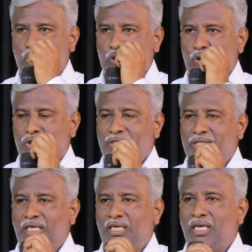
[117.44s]

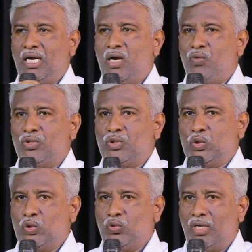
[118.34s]
సృష్టి
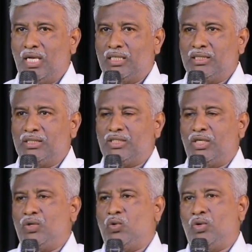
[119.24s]
యావత్తు
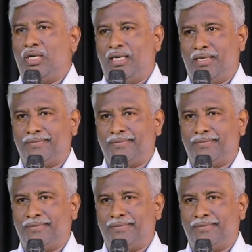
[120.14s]
అంతా కూడా